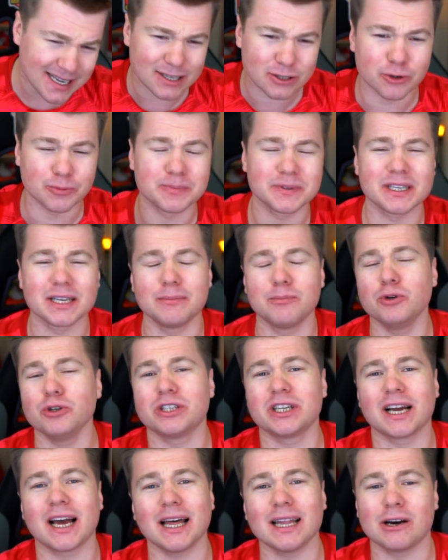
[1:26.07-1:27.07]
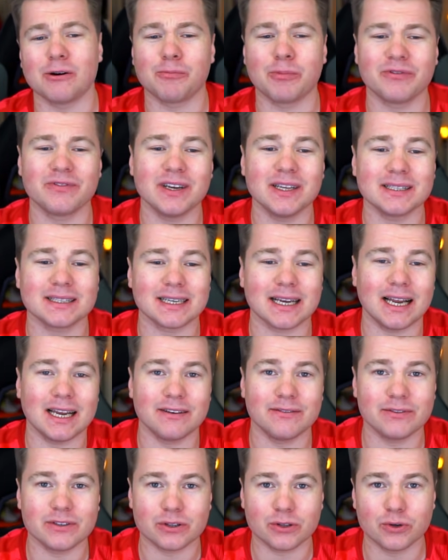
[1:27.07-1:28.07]
zasubskrybujcie kanał po więcej,
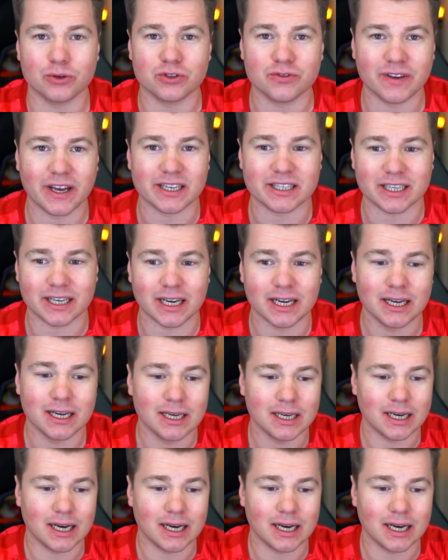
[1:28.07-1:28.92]
ale Wy to już wiecie.